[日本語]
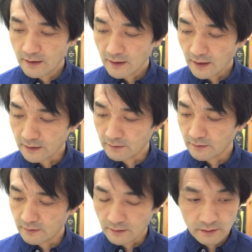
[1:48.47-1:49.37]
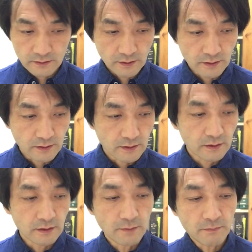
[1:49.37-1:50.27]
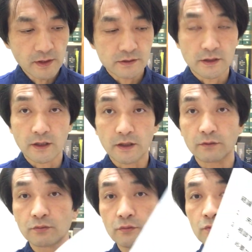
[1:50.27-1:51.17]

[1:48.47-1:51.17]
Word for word: はい。で、1点目ですね。夫婦